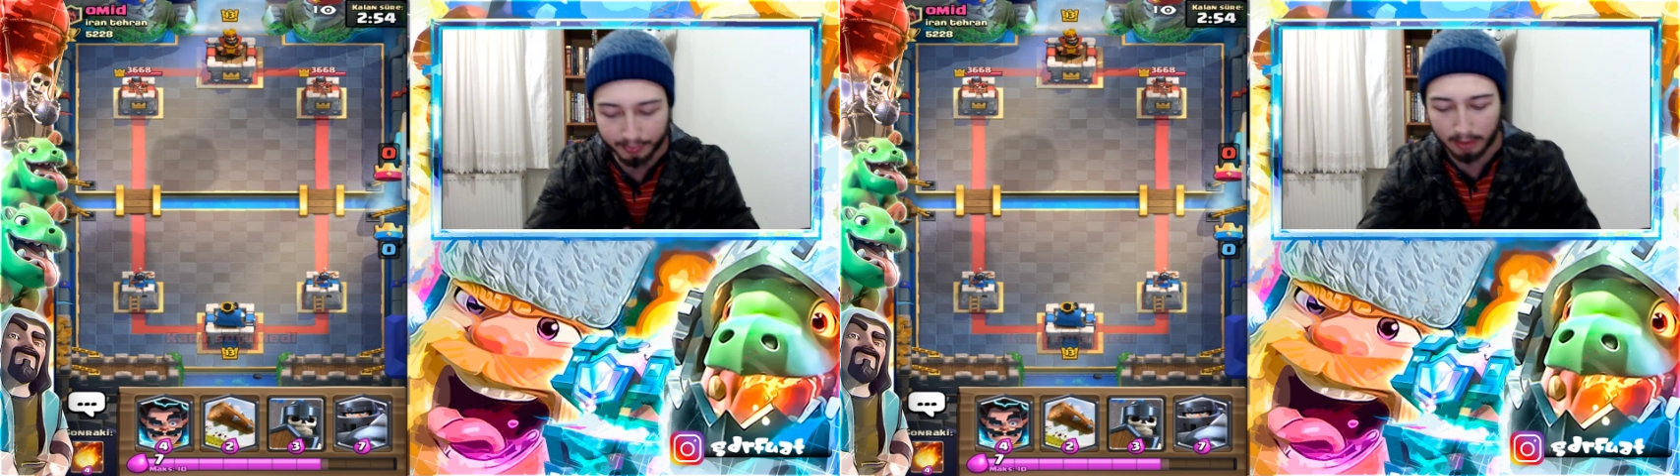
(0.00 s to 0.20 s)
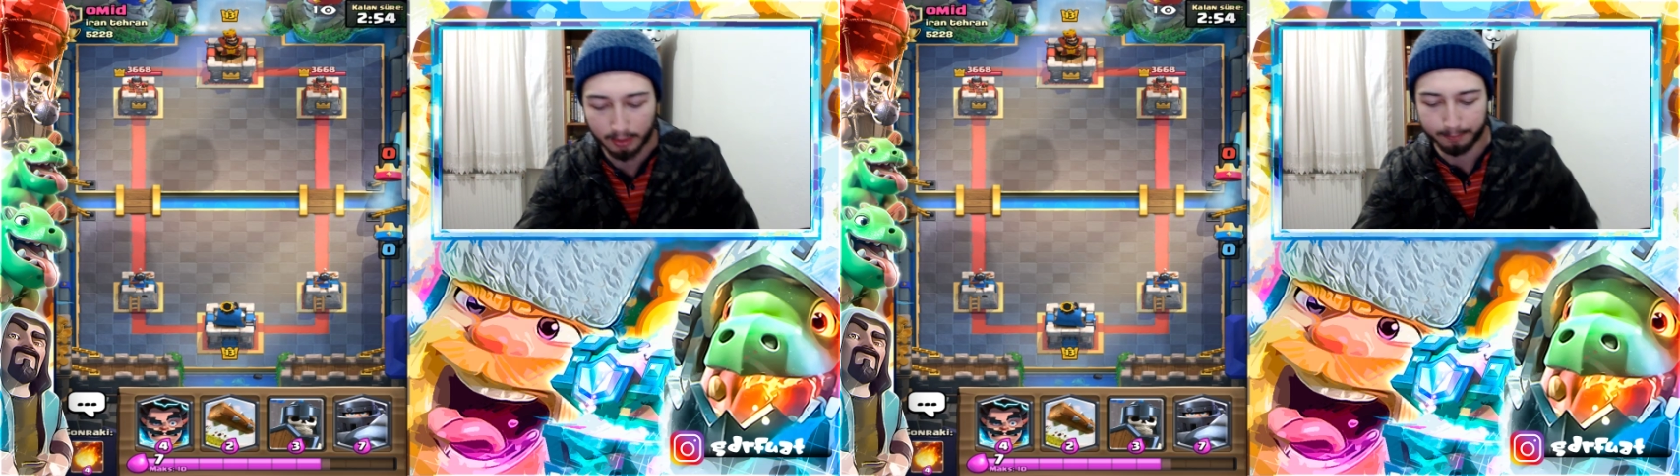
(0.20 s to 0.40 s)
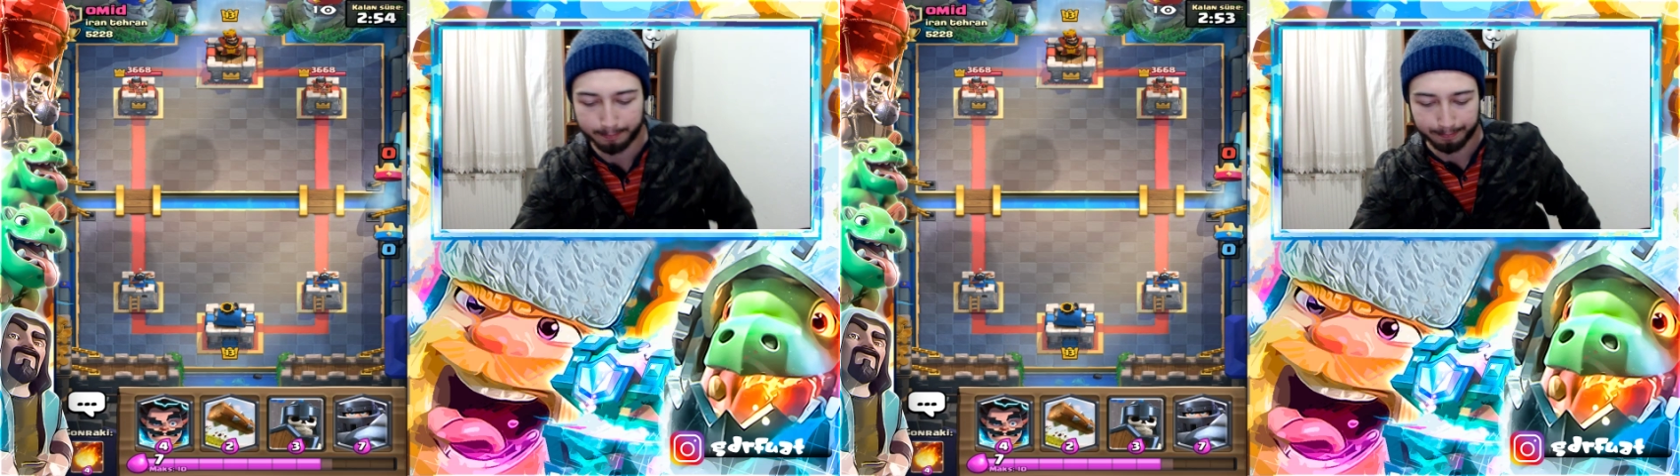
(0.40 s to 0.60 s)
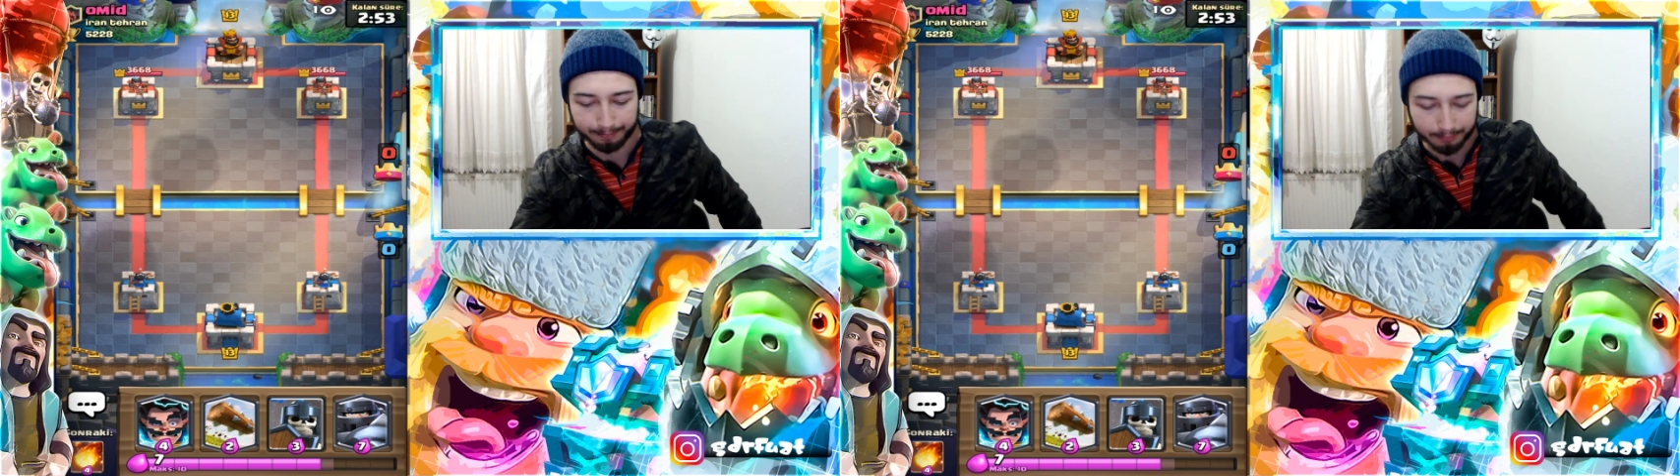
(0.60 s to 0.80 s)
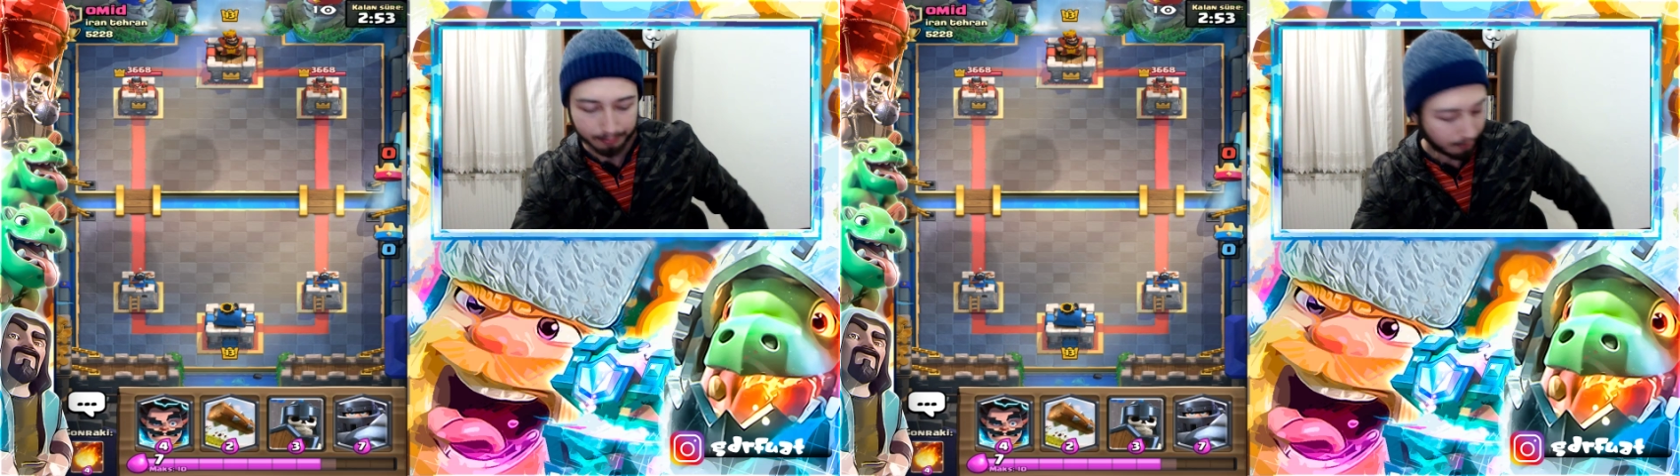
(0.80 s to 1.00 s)
tamam.
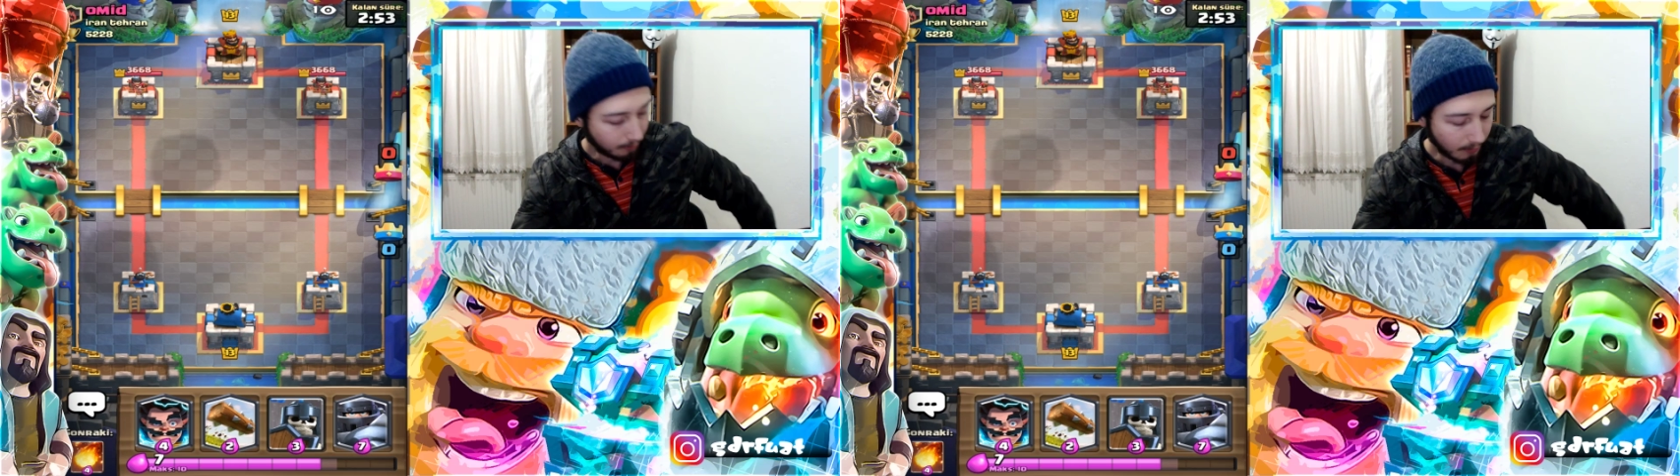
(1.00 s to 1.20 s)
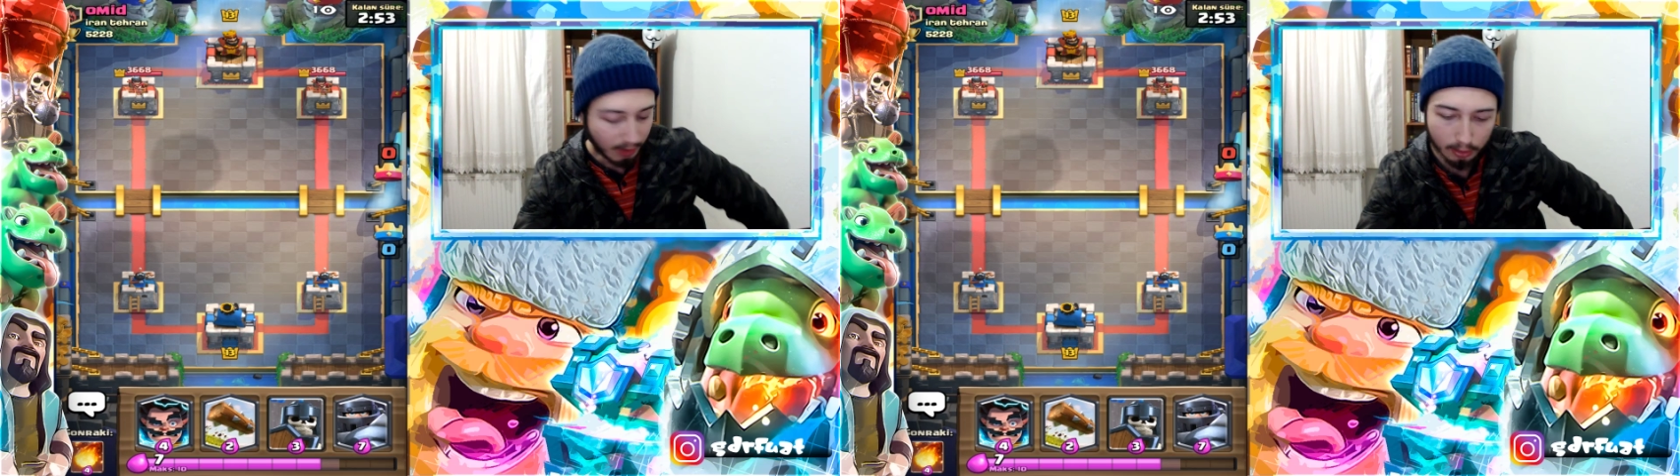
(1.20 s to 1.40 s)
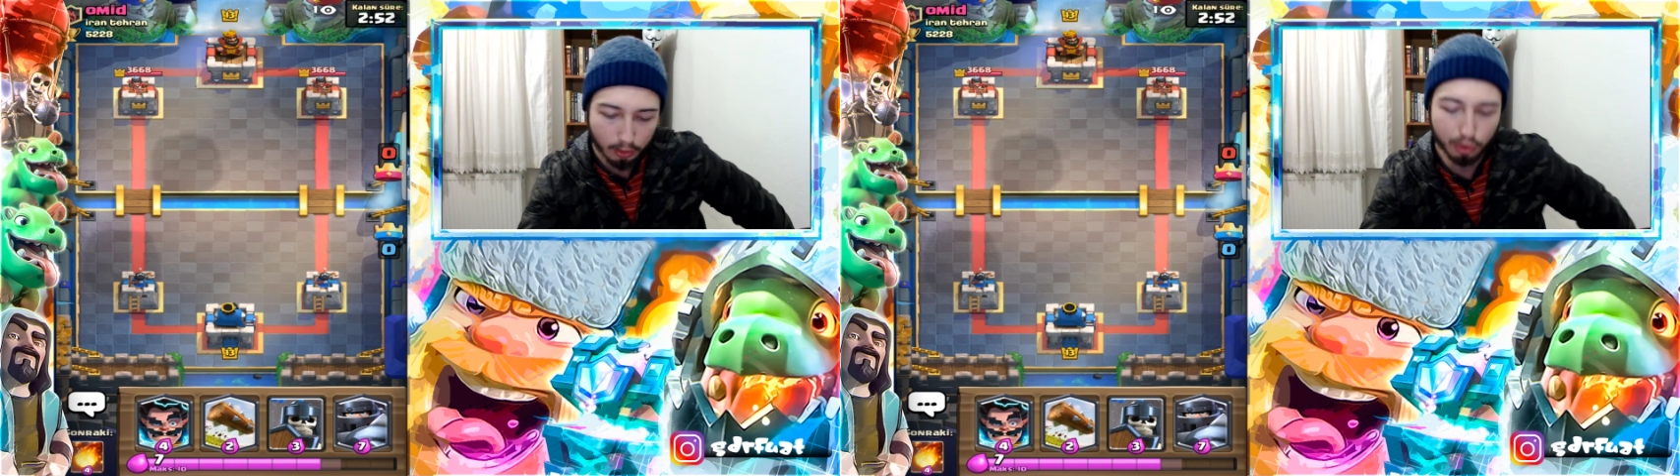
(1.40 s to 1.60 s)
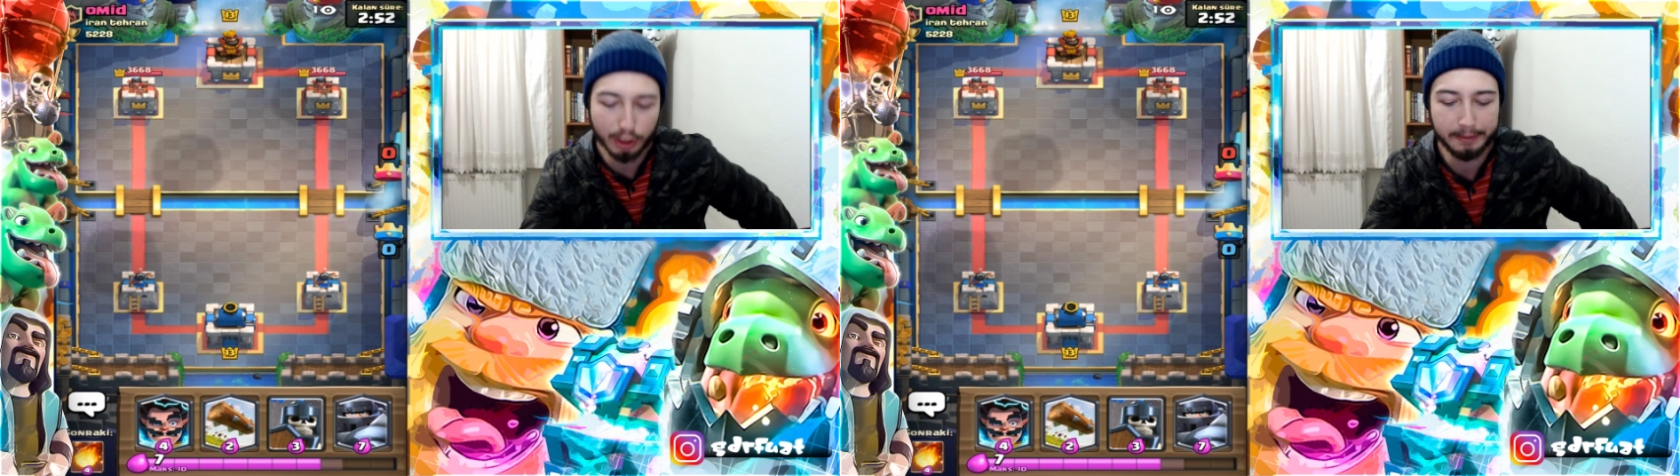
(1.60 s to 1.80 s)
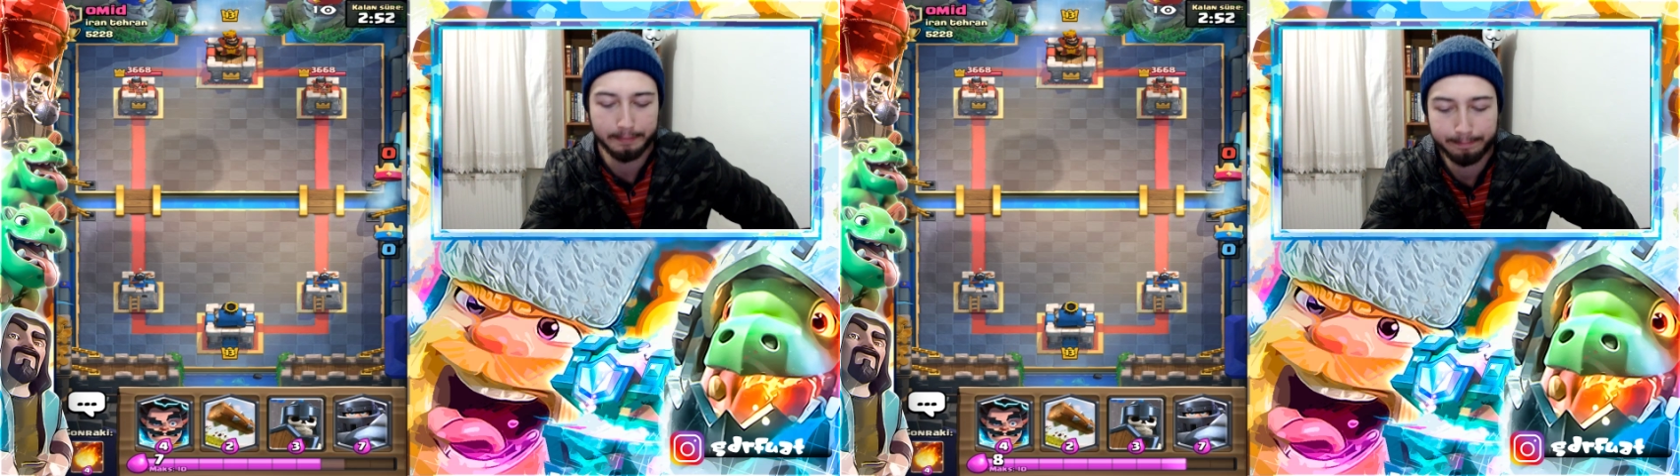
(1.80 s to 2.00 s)
Güzel.